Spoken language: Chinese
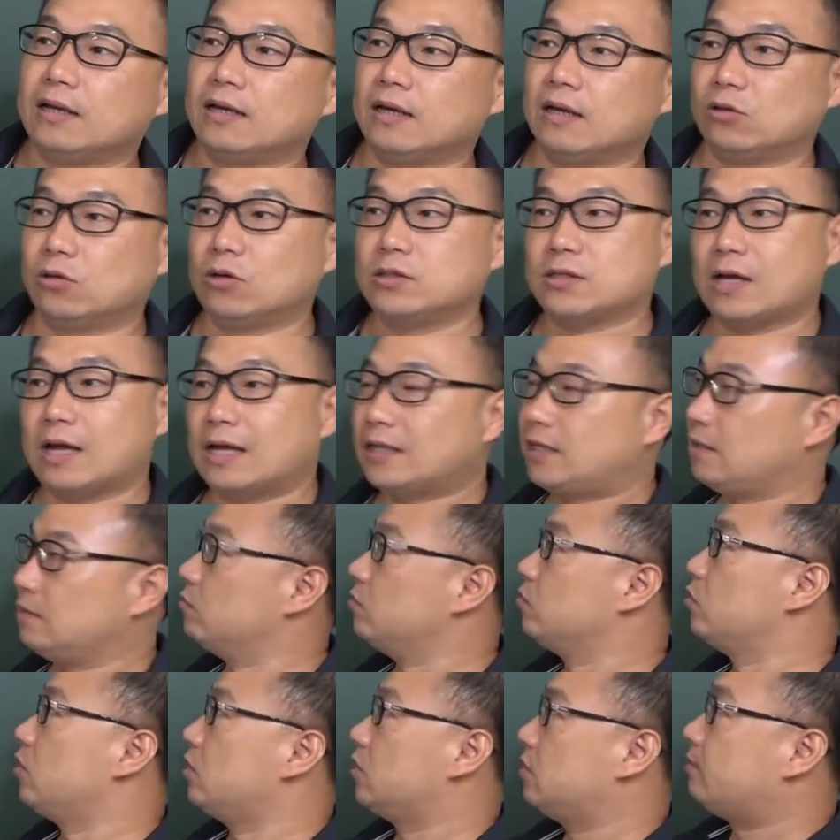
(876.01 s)
很多时候它题
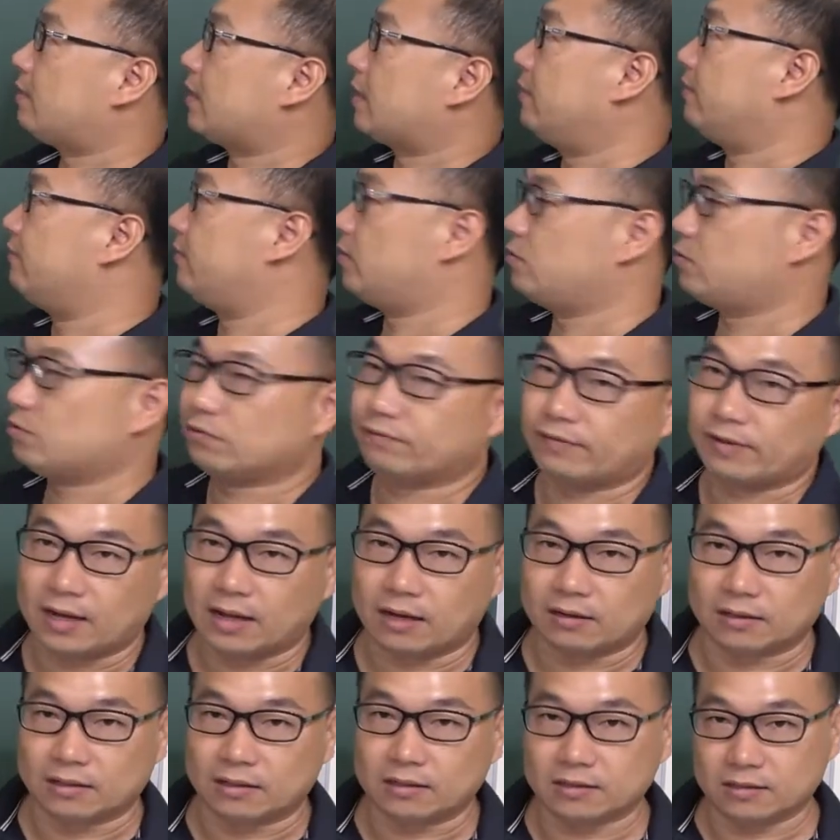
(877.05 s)
目就已经帮你分组分
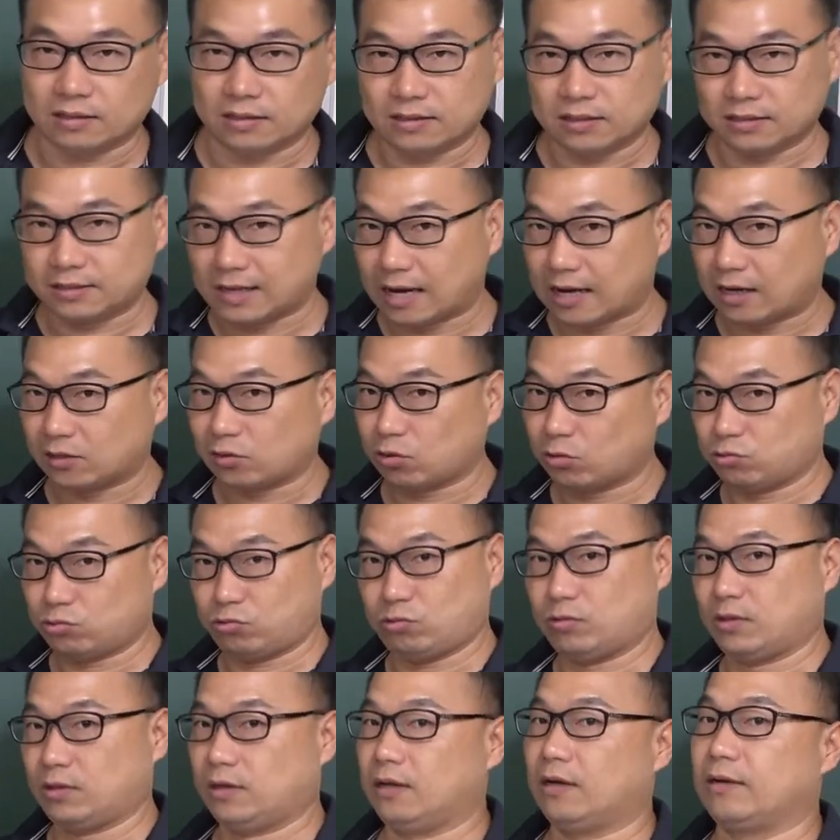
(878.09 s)
好了，你只差个动
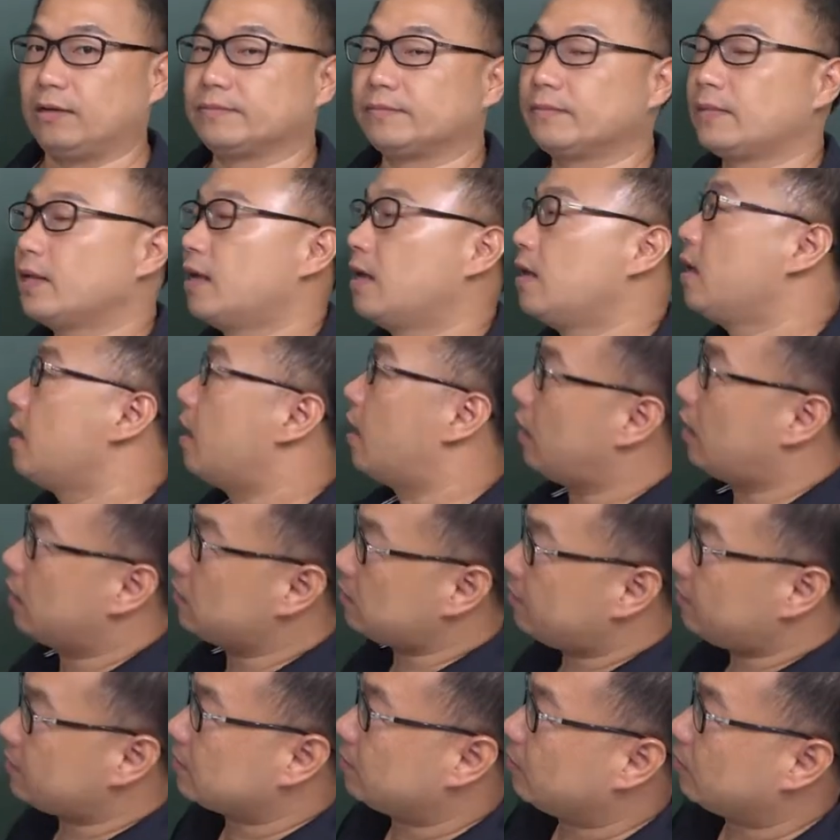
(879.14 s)
作而已哦。好，那
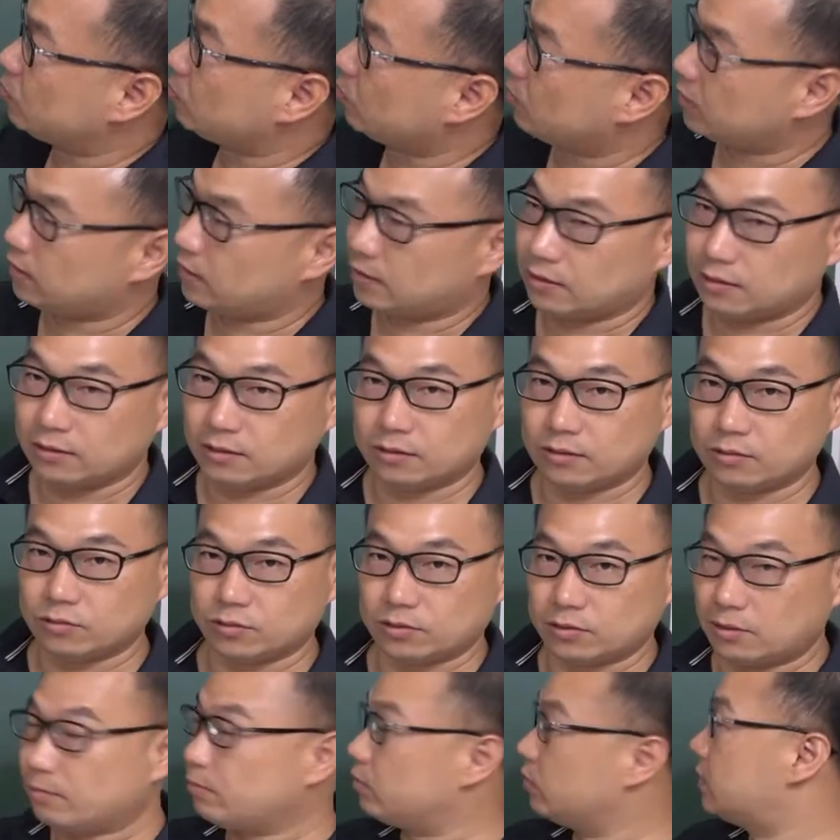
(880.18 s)
这边怎么做呢？
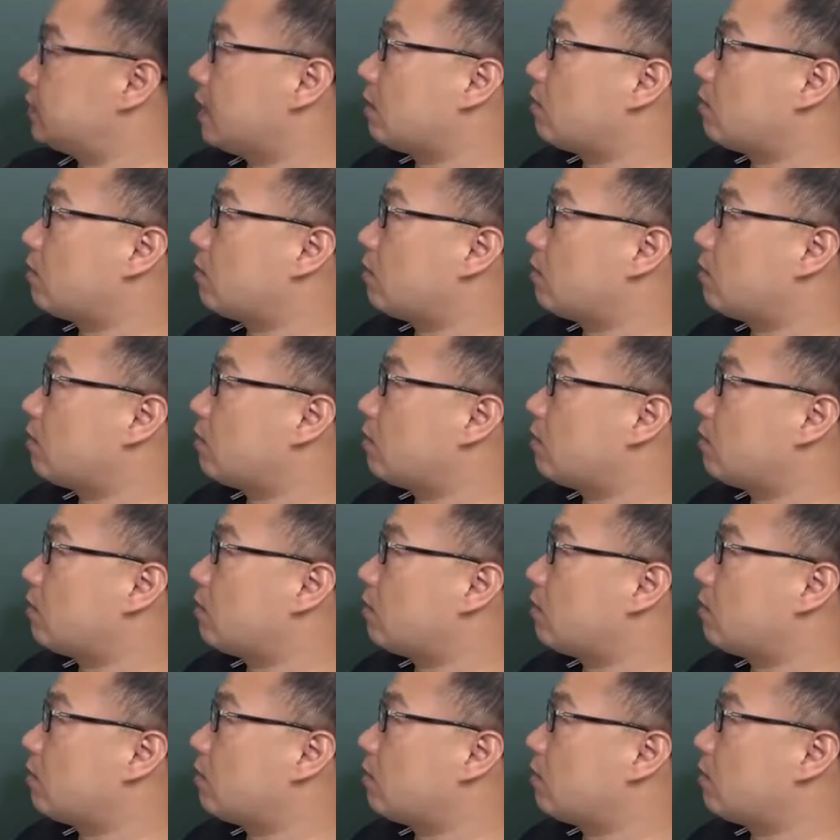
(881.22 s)
这边不是